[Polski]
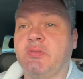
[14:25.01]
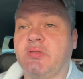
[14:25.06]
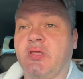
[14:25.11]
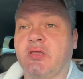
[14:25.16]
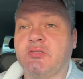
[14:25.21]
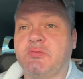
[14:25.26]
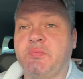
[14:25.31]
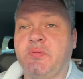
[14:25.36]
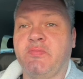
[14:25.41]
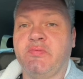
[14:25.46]
Ja
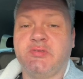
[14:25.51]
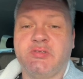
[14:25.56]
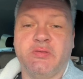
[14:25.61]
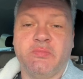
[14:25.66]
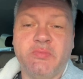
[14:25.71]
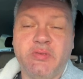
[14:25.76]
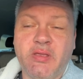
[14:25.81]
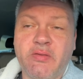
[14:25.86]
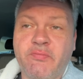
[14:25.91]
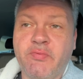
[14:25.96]
śpię, wiecie,
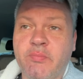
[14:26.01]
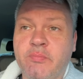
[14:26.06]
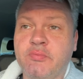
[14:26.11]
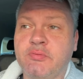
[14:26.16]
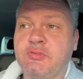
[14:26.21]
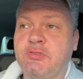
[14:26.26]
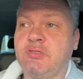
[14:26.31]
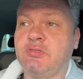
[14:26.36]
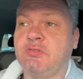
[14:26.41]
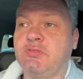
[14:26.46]
mnie
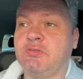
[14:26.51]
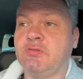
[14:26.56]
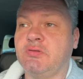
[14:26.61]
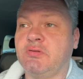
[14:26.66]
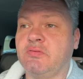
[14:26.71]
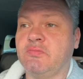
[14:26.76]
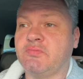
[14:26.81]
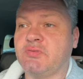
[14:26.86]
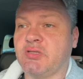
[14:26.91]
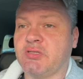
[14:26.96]
wybudzić
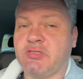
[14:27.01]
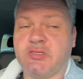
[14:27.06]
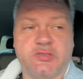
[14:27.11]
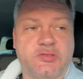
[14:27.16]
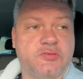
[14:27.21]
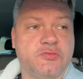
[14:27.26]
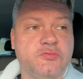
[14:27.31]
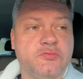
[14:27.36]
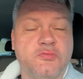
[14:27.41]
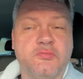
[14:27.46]
y, w czasie
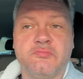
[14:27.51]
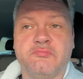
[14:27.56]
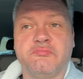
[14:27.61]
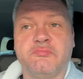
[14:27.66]
snu,